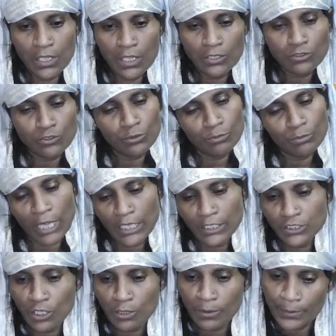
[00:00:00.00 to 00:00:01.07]
তুমি বাড়ি যাও
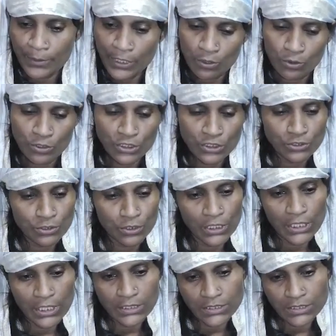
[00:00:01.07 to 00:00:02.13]
আমি এক্ষুনি চলে
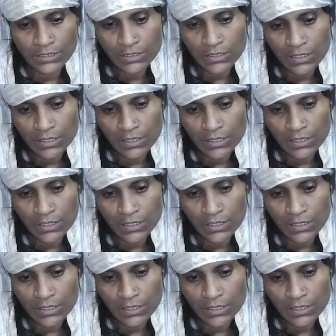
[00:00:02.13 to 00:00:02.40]
আসছি